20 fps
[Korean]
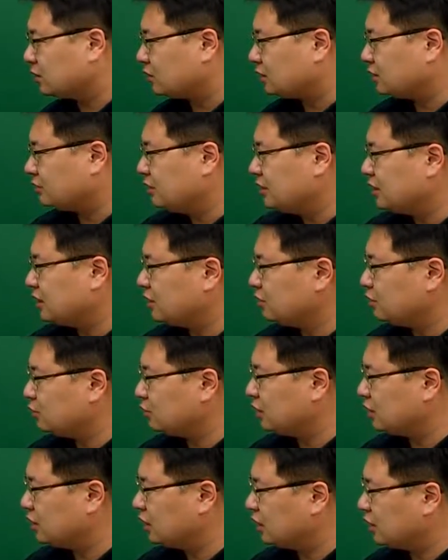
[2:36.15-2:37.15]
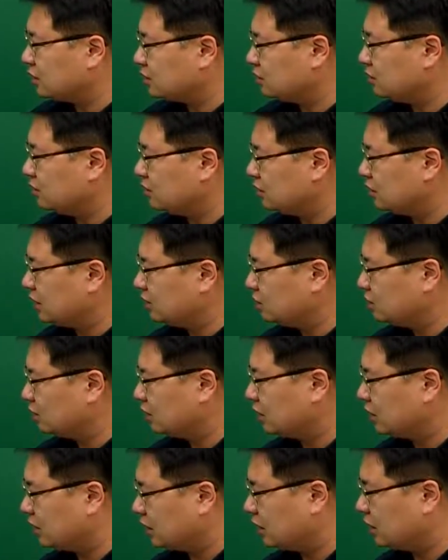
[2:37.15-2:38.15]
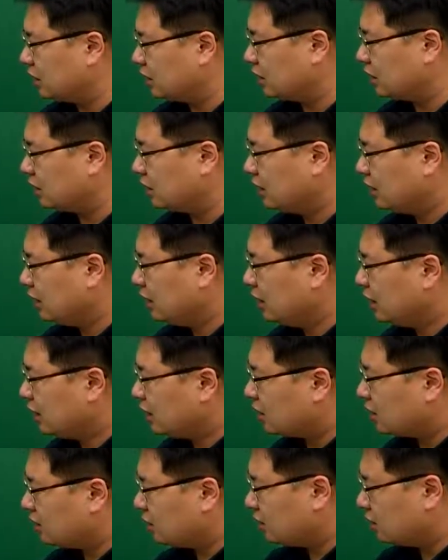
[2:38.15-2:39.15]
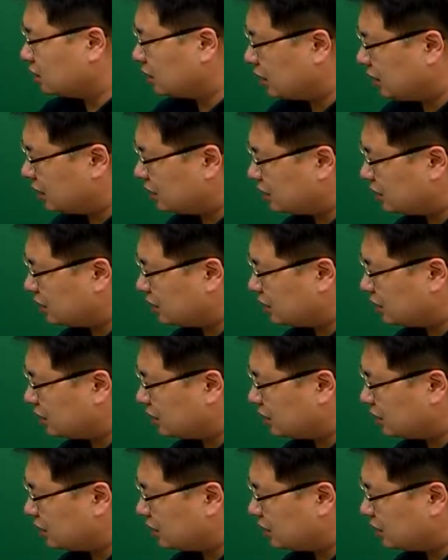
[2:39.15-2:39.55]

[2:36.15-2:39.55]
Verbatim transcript: 이제 피상속인에게서 상속인에게 거대한